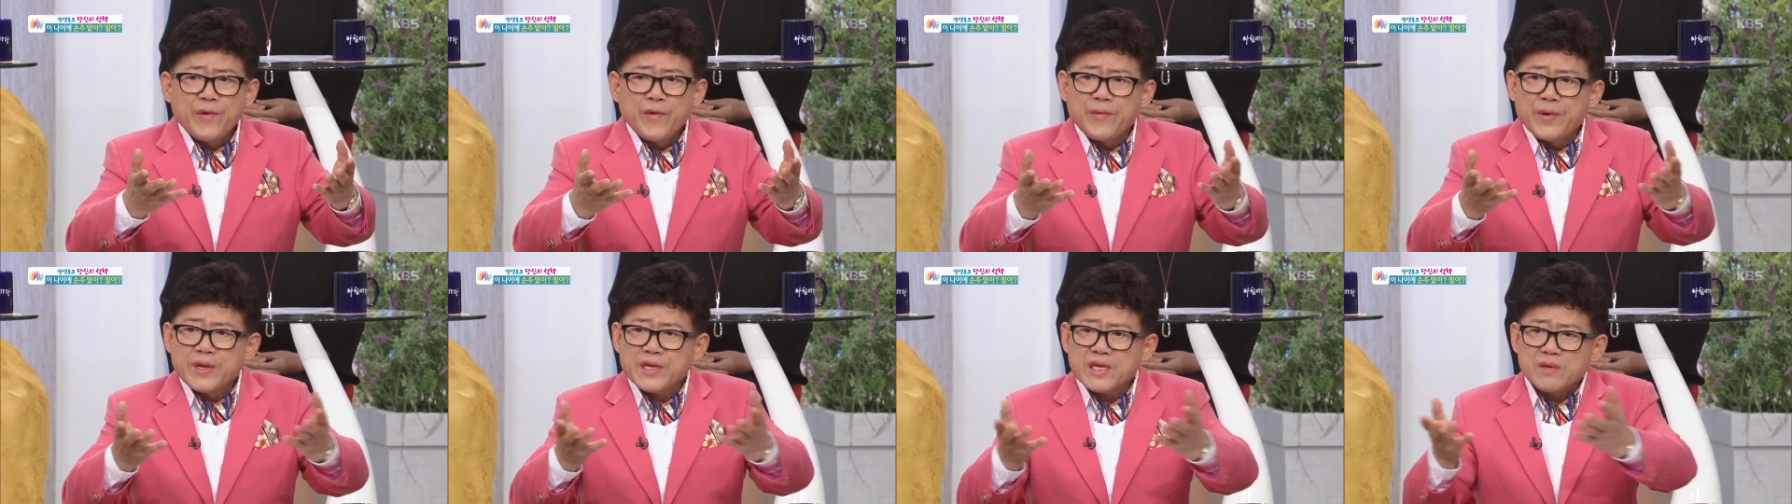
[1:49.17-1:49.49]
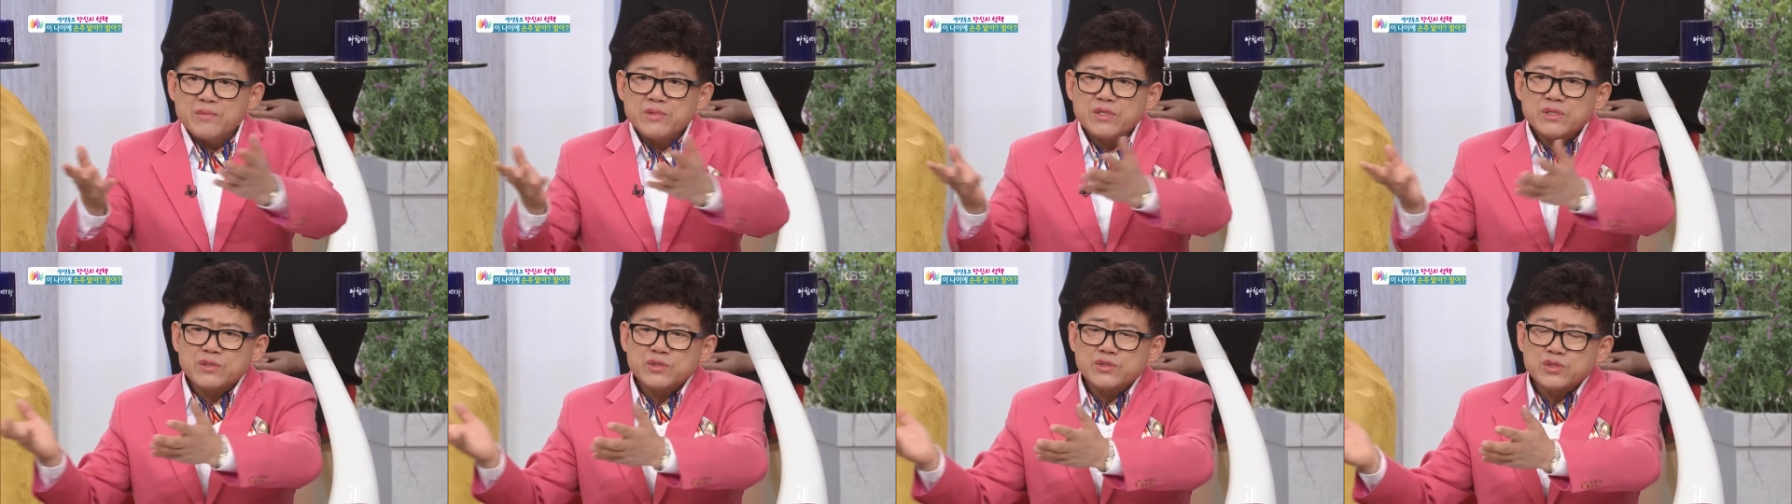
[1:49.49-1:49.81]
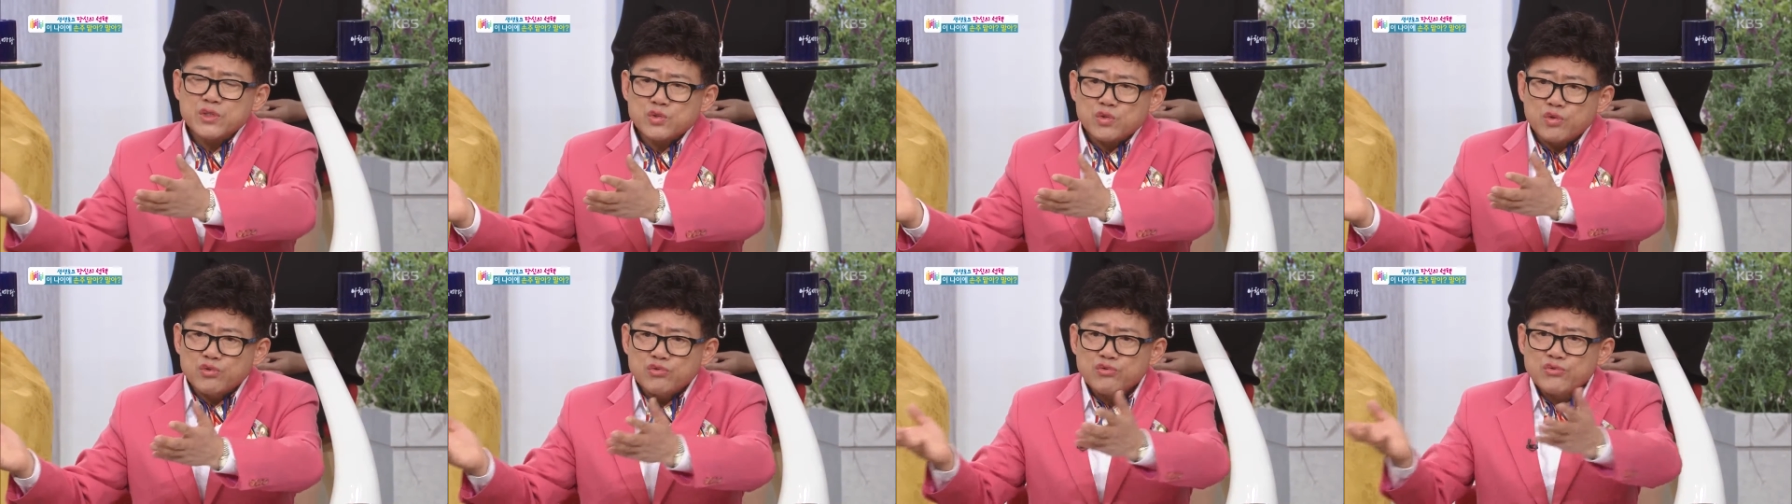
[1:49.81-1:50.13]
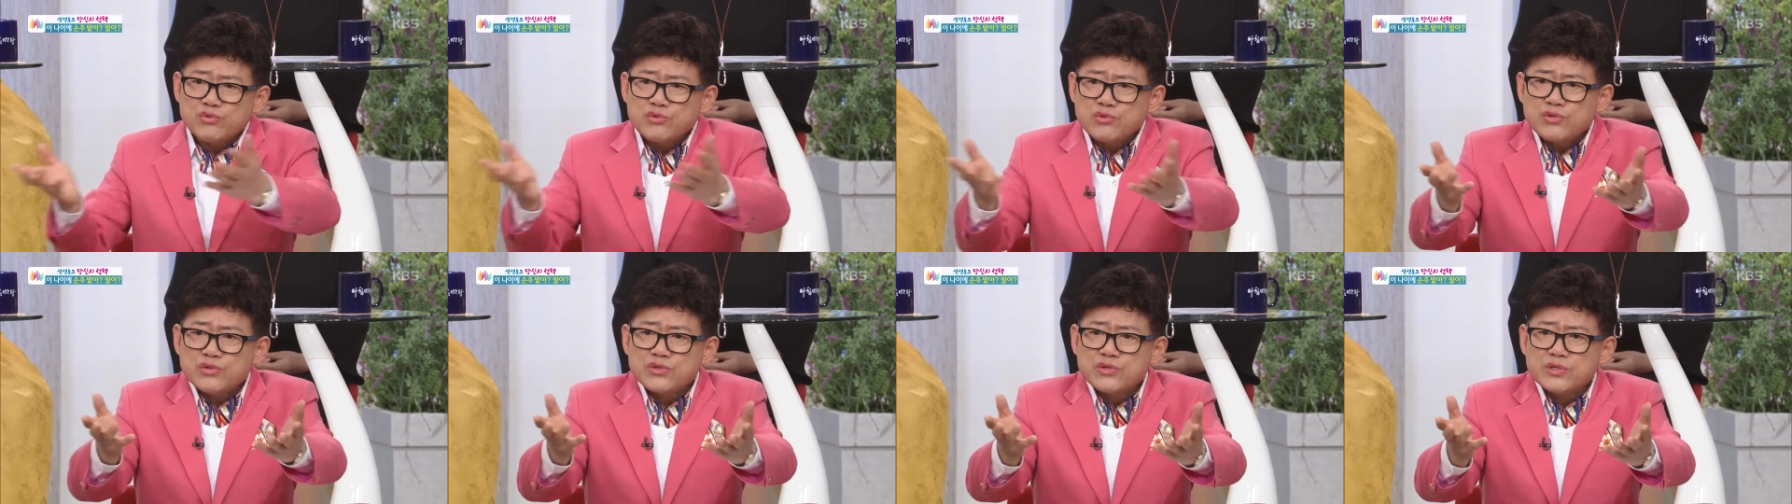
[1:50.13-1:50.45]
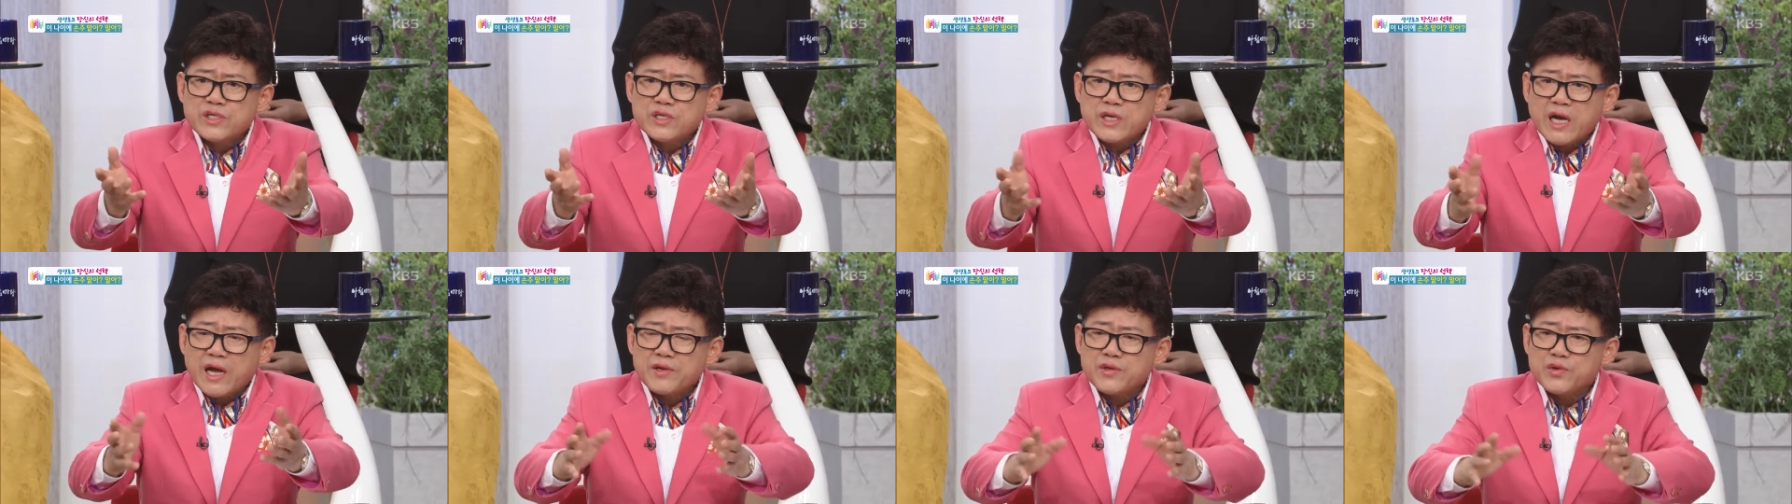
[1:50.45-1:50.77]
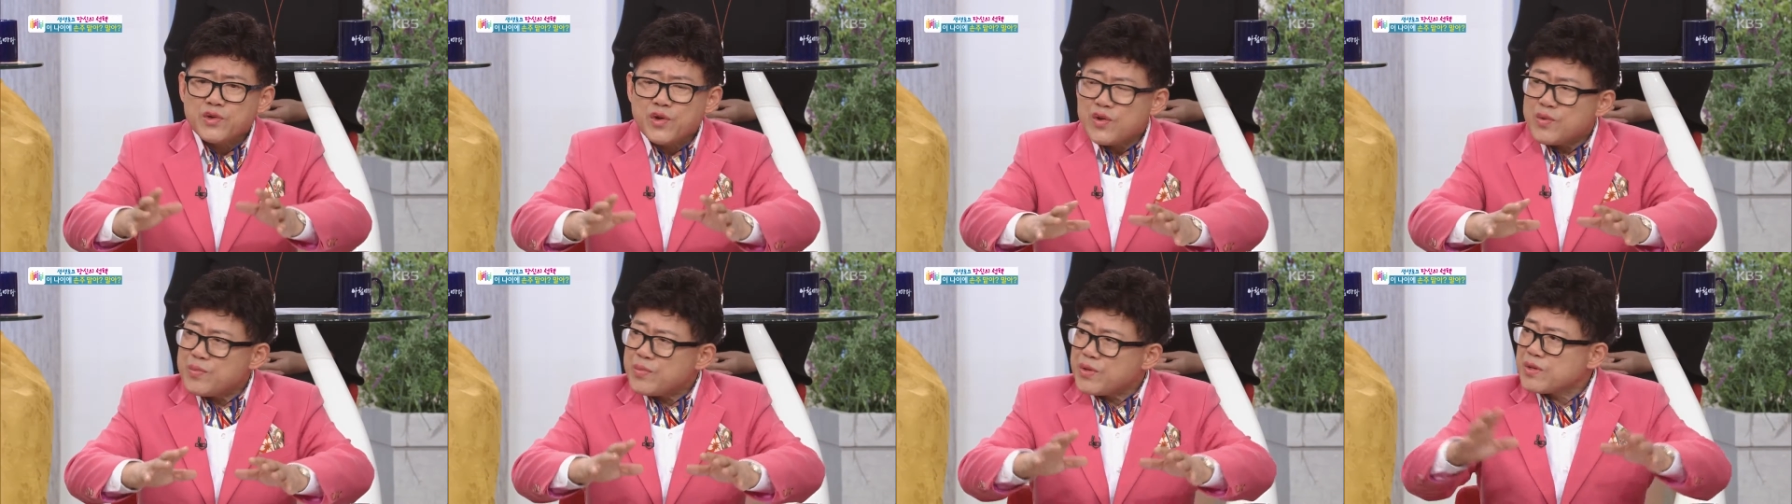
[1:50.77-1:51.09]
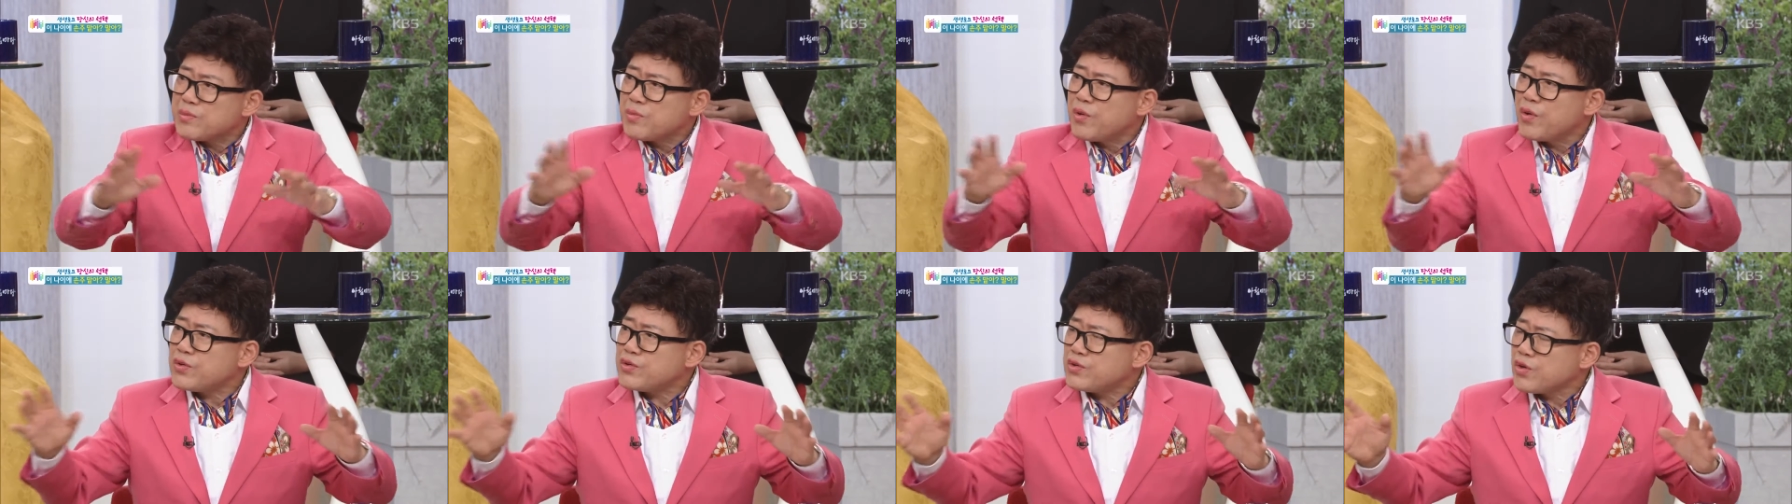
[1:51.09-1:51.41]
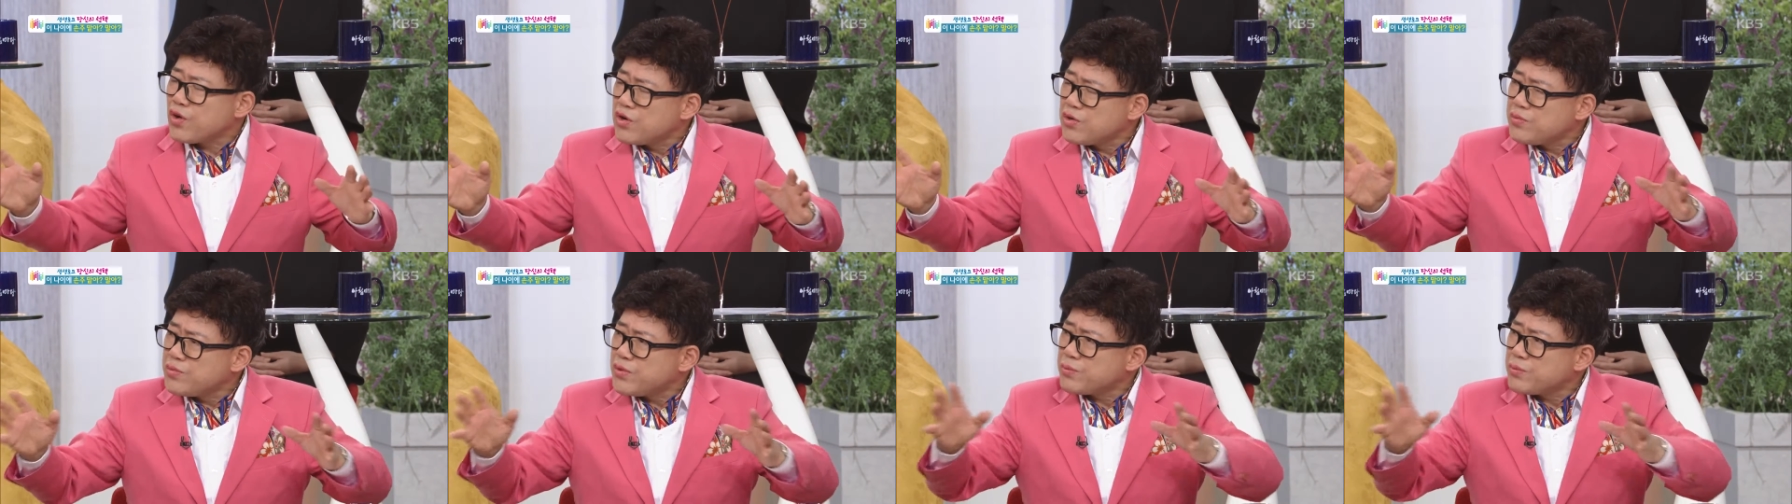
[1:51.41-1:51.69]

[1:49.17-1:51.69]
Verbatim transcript: 왜냐면 그 이제 손주들이 한 열명이열